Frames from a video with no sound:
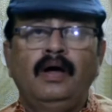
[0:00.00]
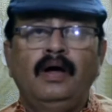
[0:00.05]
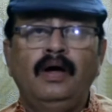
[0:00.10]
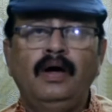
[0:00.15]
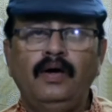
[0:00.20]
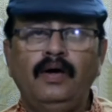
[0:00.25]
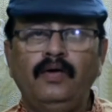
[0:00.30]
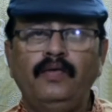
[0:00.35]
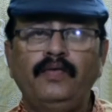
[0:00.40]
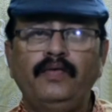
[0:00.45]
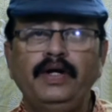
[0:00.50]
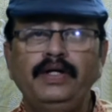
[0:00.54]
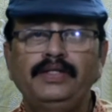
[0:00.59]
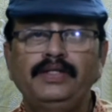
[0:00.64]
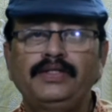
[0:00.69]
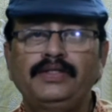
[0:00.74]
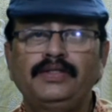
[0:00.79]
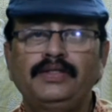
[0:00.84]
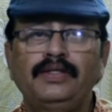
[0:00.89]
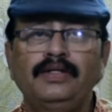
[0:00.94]
హలో
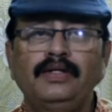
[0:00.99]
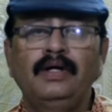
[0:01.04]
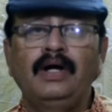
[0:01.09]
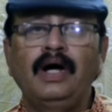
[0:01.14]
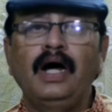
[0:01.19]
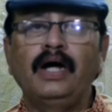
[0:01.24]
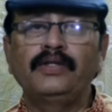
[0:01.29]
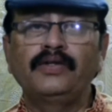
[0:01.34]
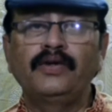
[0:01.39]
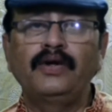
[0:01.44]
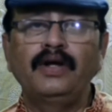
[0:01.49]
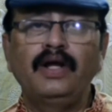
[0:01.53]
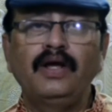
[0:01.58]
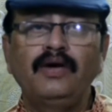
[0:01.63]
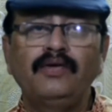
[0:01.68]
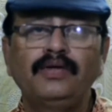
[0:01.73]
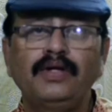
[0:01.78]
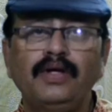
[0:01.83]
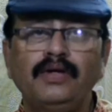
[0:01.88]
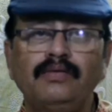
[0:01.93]
ఫ్రెండ్స్ అందరూ ఎలా
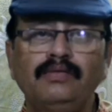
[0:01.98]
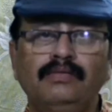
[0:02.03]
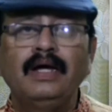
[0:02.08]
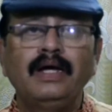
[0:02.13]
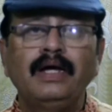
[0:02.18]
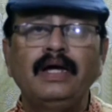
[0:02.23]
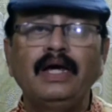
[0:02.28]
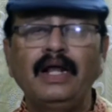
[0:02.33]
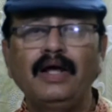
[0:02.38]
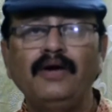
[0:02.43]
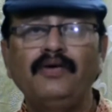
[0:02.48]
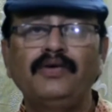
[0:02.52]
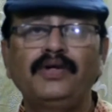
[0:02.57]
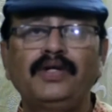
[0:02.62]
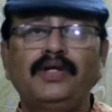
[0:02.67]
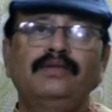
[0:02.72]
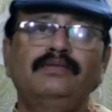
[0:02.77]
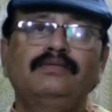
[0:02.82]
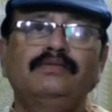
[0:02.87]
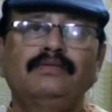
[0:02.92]
ఉన్నారు ఎలా
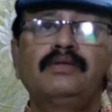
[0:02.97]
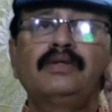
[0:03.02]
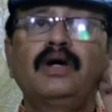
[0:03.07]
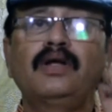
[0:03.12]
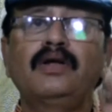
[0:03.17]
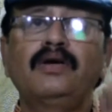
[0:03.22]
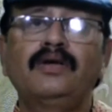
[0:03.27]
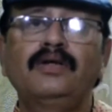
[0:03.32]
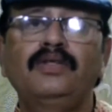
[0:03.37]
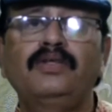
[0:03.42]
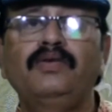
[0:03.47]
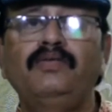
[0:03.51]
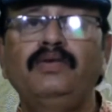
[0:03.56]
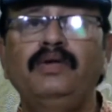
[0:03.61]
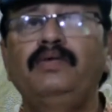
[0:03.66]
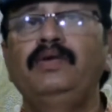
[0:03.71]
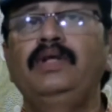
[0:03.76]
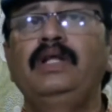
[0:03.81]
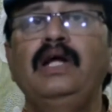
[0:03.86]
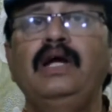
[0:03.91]
ఉంటాం కరోనాతో
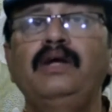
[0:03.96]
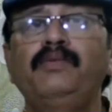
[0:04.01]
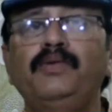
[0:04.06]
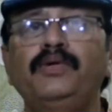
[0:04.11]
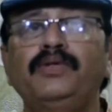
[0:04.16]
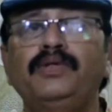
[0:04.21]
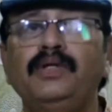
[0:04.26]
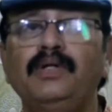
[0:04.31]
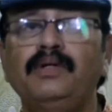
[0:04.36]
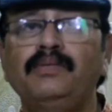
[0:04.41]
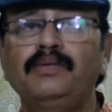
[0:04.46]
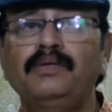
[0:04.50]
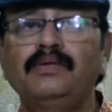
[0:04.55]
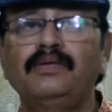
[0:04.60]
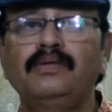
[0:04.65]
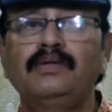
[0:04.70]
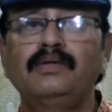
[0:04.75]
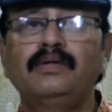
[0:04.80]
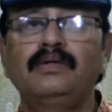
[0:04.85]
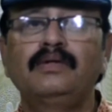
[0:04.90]
వేవెళ్ళాడిపోతున్నాము
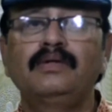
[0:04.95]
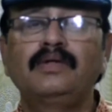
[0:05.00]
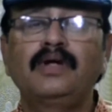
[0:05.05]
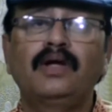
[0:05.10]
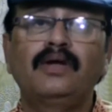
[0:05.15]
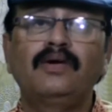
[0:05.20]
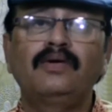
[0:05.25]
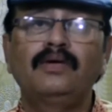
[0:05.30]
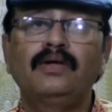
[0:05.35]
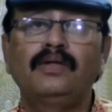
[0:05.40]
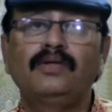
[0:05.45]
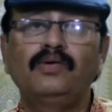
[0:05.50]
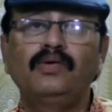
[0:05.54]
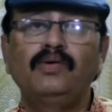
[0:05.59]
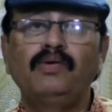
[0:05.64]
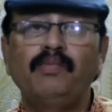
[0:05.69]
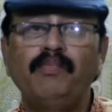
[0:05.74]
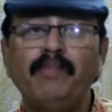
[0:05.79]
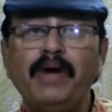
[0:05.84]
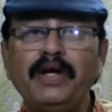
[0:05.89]
కరోనాతో
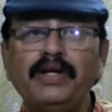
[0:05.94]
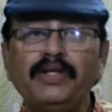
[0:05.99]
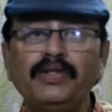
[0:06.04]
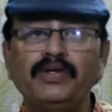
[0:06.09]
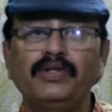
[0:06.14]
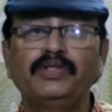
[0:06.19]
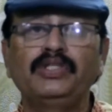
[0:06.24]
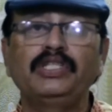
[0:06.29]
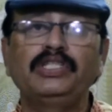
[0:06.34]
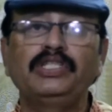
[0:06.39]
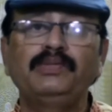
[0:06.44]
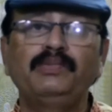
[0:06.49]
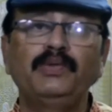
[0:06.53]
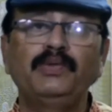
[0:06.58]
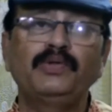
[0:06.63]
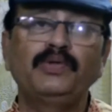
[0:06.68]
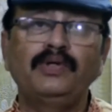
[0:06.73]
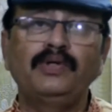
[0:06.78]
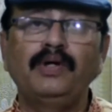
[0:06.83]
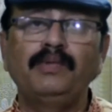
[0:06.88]
భయంతో
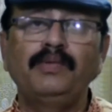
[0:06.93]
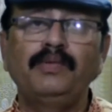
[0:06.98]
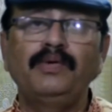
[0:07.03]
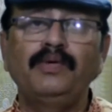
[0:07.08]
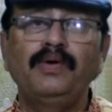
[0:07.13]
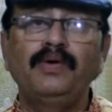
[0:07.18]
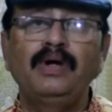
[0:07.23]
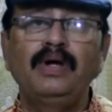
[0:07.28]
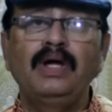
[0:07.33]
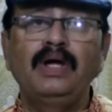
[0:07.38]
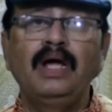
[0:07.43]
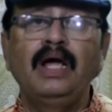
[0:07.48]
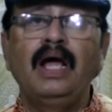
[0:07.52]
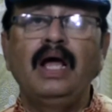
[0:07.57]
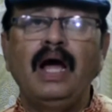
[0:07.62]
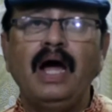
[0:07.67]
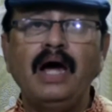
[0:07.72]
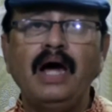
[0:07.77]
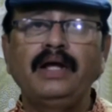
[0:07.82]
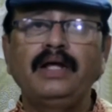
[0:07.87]
చచ్చిపోతున్నాము
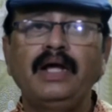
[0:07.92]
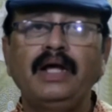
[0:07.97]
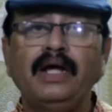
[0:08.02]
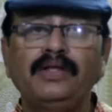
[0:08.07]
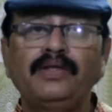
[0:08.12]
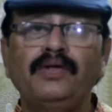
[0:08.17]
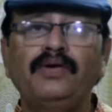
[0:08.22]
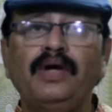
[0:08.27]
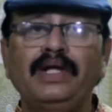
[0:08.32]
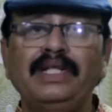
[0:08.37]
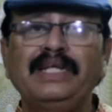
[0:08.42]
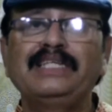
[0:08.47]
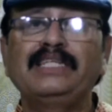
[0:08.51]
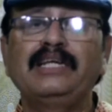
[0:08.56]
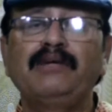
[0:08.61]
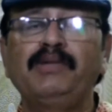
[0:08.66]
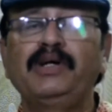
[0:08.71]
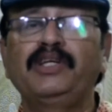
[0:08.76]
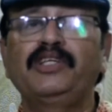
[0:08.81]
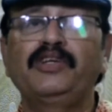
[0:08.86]
అని అందరూ అదే
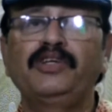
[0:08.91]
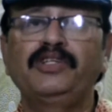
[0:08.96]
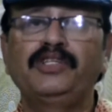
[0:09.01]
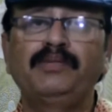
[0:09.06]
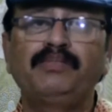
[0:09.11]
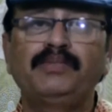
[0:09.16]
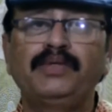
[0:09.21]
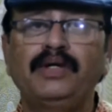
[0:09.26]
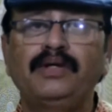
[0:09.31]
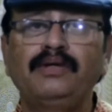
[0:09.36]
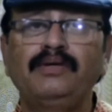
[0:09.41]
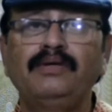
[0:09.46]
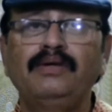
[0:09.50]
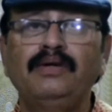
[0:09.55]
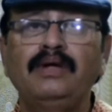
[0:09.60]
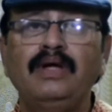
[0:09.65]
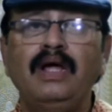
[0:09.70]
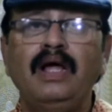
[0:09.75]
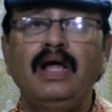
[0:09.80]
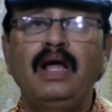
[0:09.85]
సమాధానం చెప్తారు
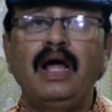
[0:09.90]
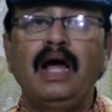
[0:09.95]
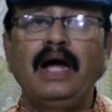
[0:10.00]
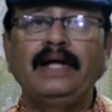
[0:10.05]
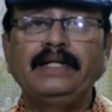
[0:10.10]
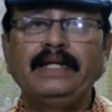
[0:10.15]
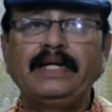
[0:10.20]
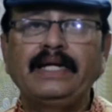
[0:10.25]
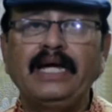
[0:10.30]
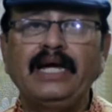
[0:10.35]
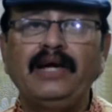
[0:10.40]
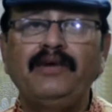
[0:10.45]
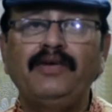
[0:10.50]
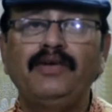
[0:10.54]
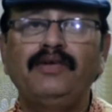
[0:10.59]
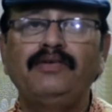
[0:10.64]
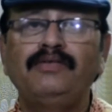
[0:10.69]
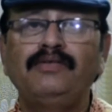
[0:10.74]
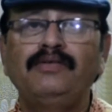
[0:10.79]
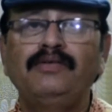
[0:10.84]
అది
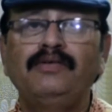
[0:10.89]
కేవలం